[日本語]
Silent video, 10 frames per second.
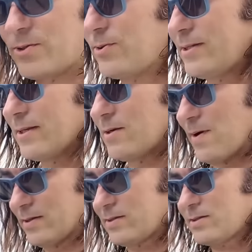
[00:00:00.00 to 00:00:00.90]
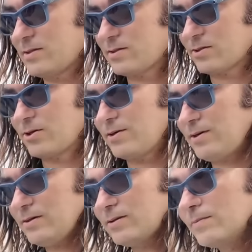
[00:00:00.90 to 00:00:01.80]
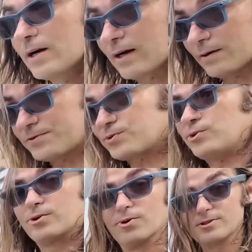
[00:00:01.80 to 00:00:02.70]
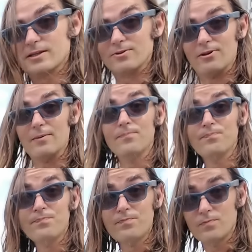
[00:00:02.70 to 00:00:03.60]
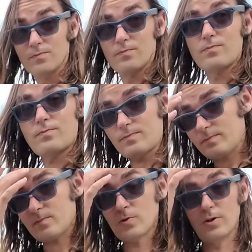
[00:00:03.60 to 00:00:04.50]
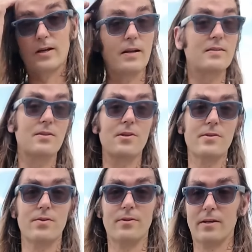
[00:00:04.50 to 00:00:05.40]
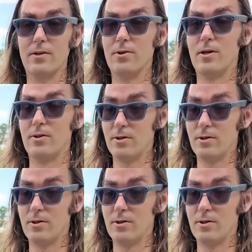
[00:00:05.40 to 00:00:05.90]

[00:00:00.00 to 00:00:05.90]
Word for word: ことはできます。これは今から普通にこのセットでこれから撮影するんだけど、